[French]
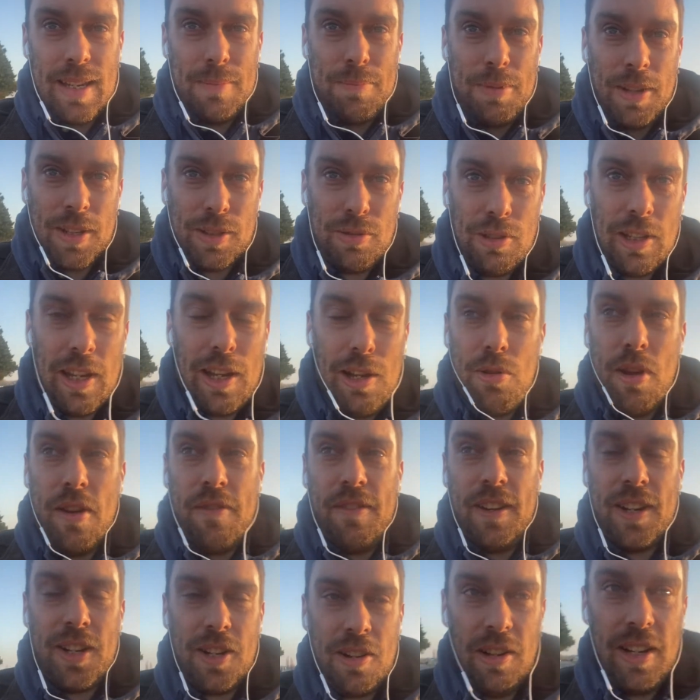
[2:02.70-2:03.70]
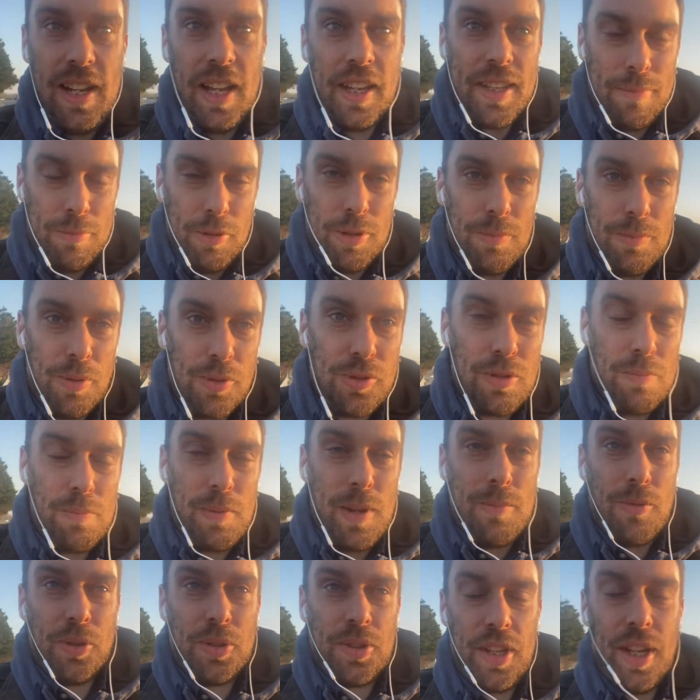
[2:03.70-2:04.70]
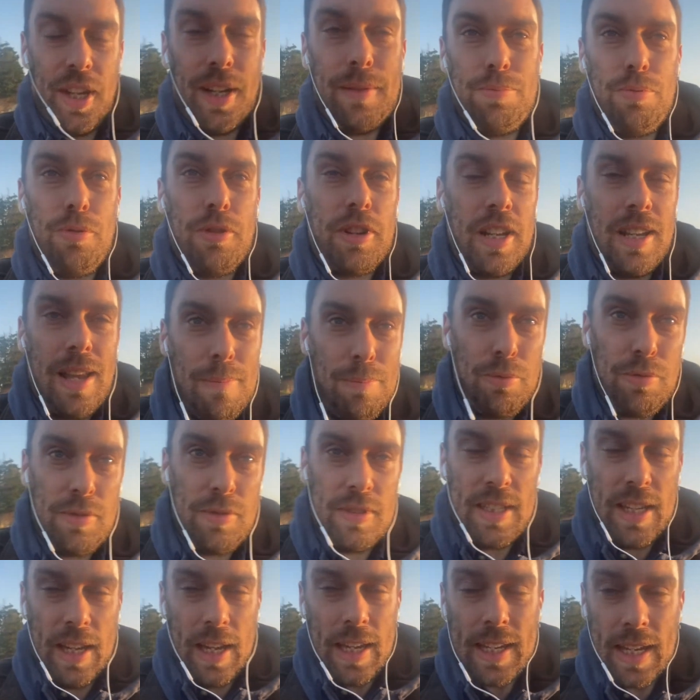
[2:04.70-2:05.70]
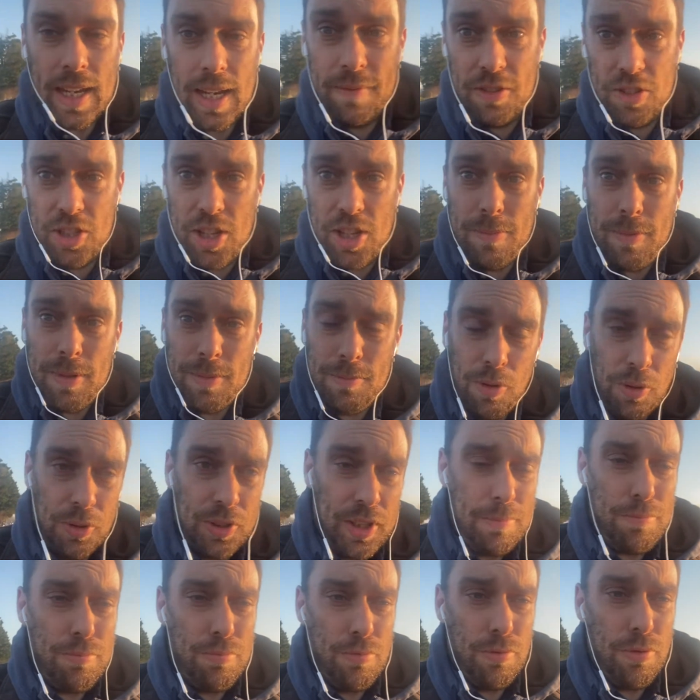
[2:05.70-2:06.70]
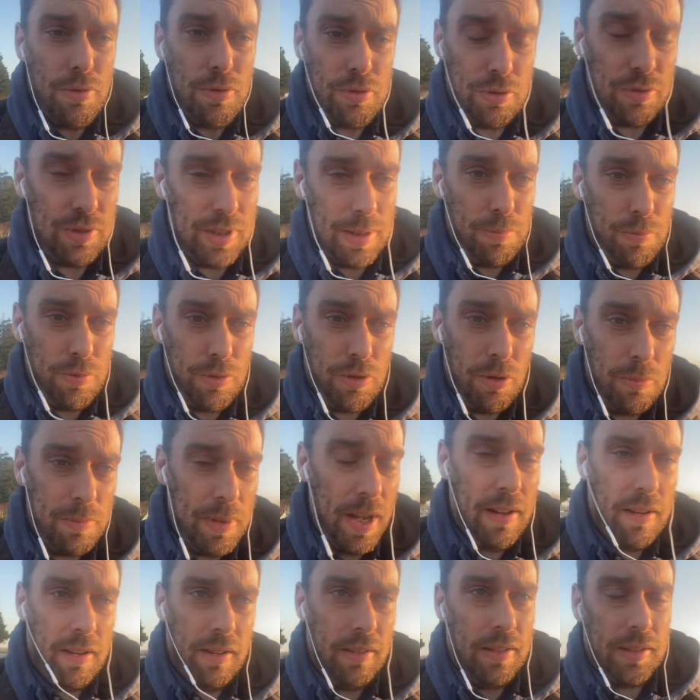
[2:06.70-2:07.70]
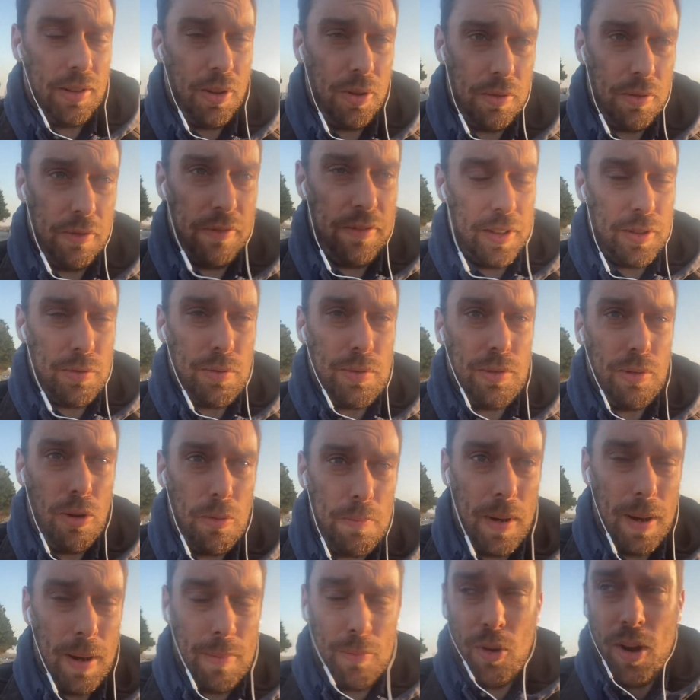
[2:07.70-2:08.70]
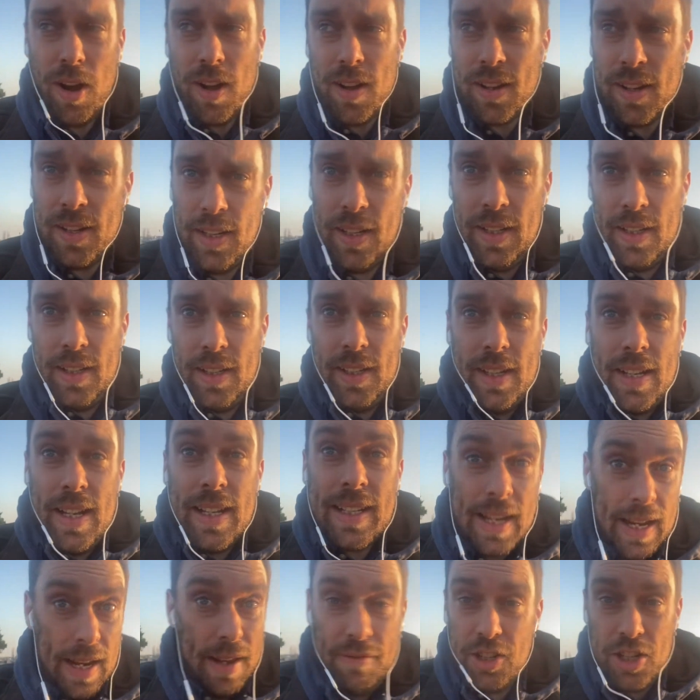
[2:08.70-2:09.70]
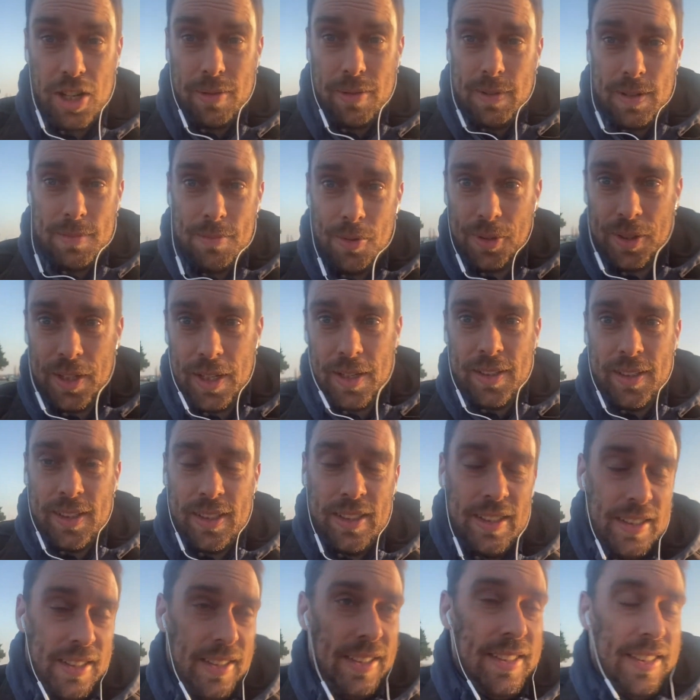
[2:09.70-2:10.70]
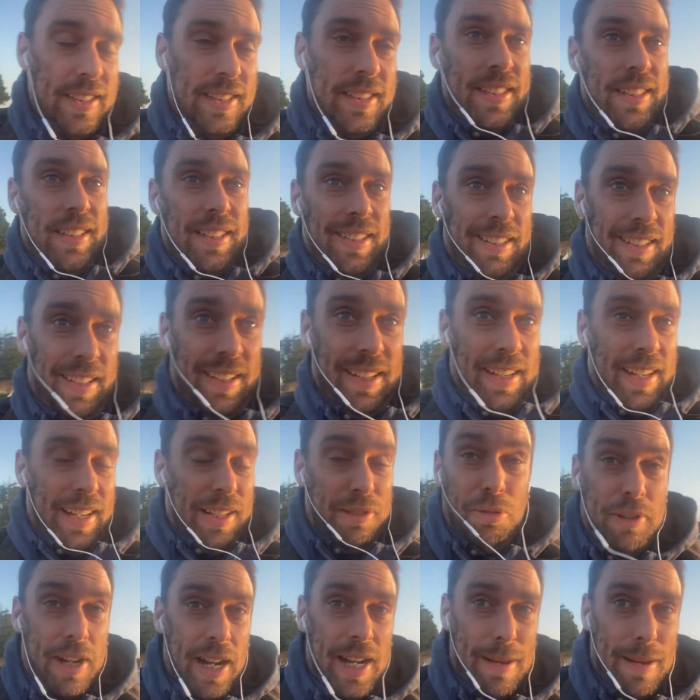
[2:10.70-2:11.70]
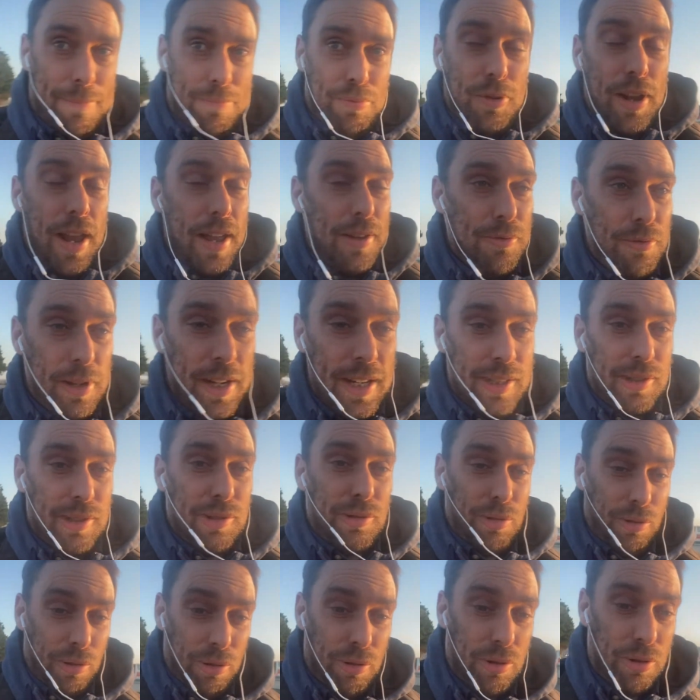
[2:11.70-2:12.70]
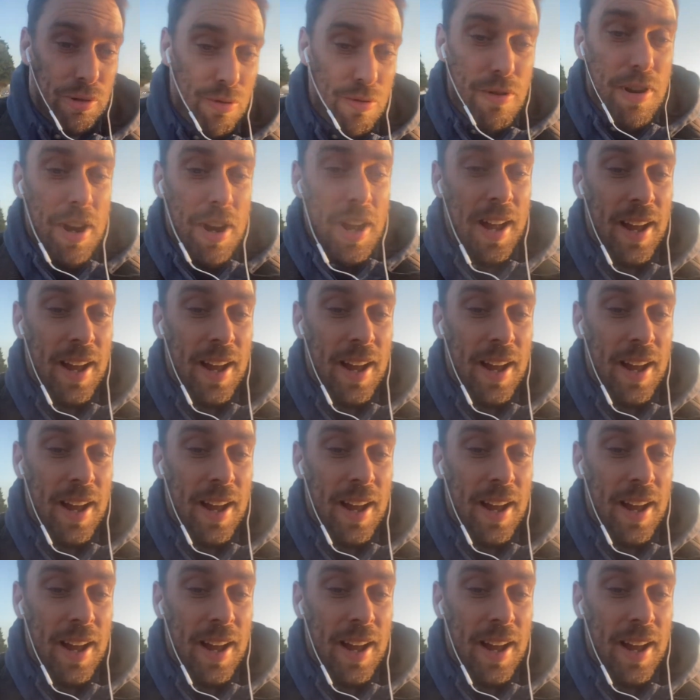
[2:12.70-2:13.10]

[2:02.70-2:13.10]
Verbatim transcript: aperçue qu'il lui avait collé un abonnement supplémentaire pour Canal Plus Série qu'elle avait jamais demandé pour je sais plus combien, 28 euh, euros par mois, qu'elle avait jamais demandé. Et donc, elle a pu l'annuler sur le coup